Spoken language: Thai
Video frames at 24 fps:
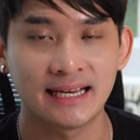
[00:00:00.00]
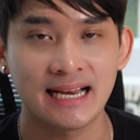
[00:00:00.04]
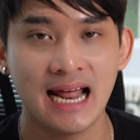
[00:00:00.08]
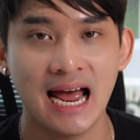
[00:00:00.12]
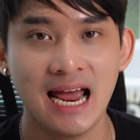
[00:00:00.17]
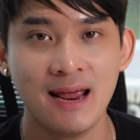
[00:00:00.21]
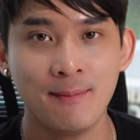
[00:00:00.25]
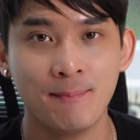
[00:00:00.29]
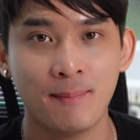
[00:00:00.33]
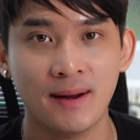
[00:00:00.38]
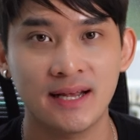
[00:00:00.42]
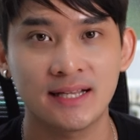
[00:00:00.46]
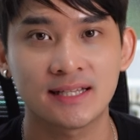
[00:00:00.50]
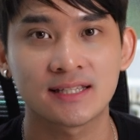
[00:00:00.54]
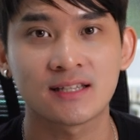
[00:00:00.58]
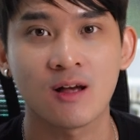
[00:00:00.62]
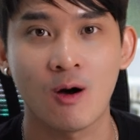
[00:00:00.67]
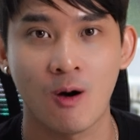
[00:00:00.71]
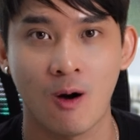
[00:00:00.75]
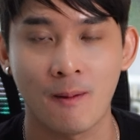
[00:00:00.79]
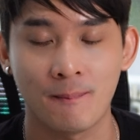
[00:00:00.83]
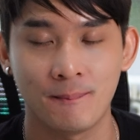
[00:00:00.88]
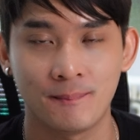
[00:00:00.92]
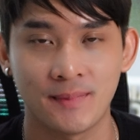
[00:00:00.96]
ได้ไปส
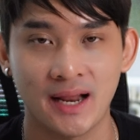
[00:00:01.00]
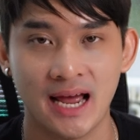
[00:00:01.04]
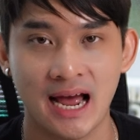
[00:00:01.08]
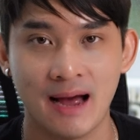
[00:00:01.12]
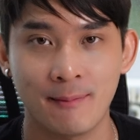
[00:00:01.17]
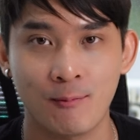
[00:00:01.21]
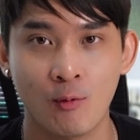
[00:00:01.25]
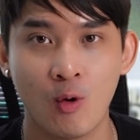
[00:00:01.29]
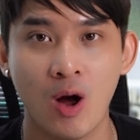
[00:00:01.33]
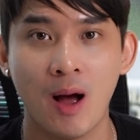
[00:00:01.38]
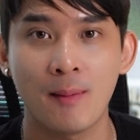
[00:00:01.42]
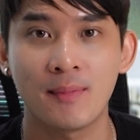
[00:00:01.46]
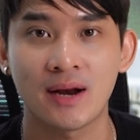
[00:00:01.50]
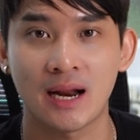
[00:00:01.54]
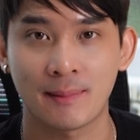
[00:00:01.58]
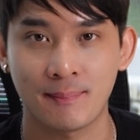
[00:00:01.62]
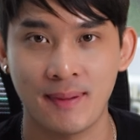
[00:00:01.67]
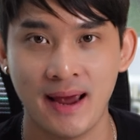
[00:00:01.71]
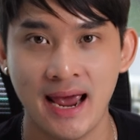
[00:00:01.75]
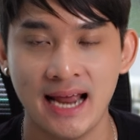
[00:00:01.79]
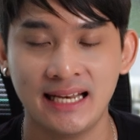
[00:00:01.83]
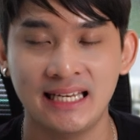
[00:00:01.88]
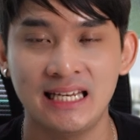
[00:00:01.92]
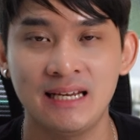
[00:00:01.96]
อบนะครับ ความถนัด
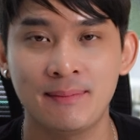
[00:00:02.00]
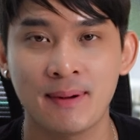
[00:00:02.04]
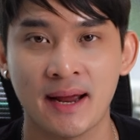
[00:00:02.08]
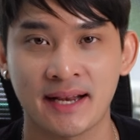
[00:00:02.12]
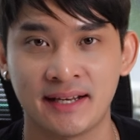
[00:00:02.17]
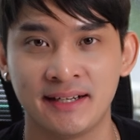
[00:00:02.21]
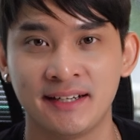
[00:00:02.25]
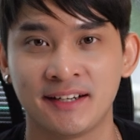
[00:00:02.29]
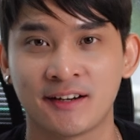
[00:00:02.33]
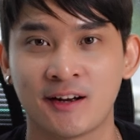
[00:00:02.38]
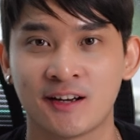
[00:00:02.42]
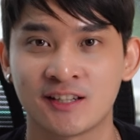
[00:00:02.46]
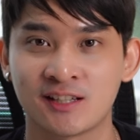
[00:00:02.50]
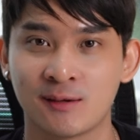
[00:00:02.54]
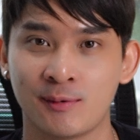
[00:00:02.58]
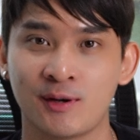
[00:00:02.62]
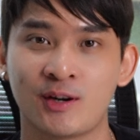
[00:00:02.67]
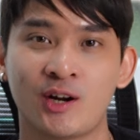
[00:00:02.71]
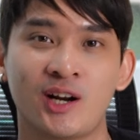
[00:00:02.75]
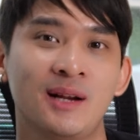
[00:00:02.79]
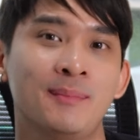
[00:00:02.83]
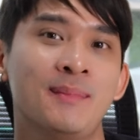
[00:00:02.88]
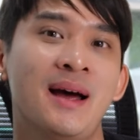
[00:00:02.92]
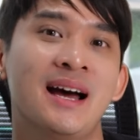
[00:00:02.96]
แพทย์ทีแพทหนึ่งกสพ
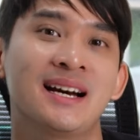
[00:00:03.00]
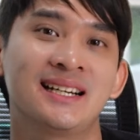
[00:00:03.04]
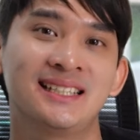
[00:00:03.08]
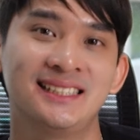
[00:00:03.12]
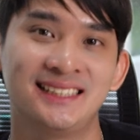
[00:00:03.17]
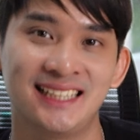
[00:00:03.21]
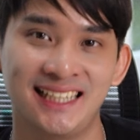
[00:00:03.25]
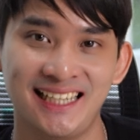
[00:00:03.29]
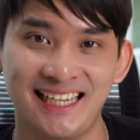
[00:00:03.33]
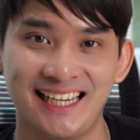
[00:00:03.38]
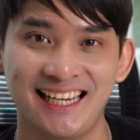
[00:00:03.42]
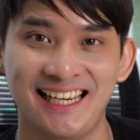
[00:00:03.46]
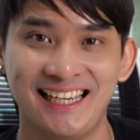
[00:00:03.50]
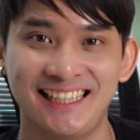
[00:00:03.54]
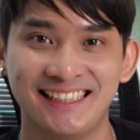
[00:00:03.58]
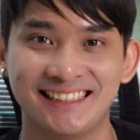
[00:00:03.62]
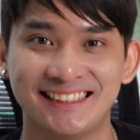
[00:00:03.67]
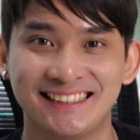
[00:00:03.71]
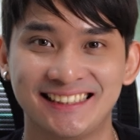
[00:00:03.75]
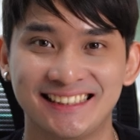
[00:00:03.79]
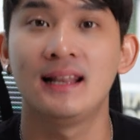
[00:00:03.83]
ได้มากขึ้นนั่นเอง